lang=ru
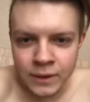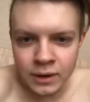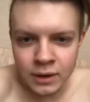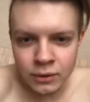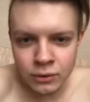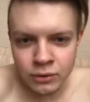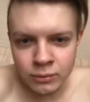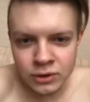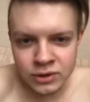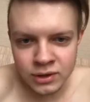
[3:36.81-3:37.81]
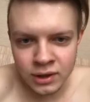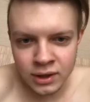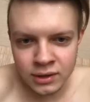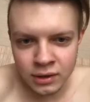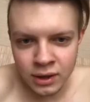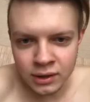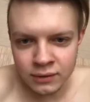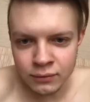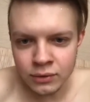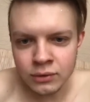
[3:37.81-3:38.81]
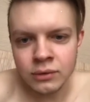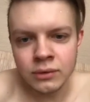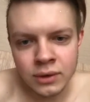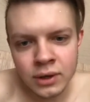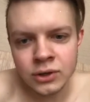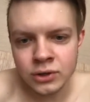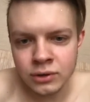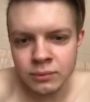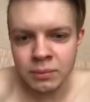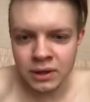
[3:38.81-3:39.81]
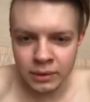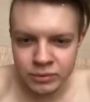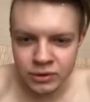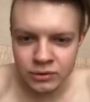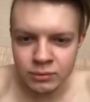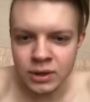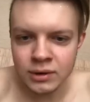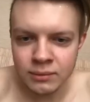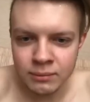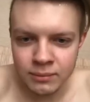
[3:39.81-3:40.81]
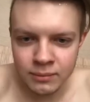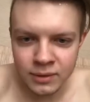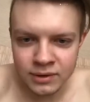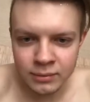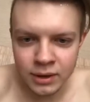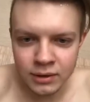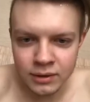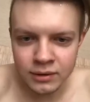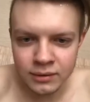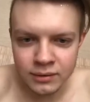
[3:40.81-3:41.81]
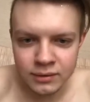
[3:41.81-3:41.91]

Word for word: А, го, кто больше задонатит, лайк на фотку. Хорошо, пока 500 рублей максимальный.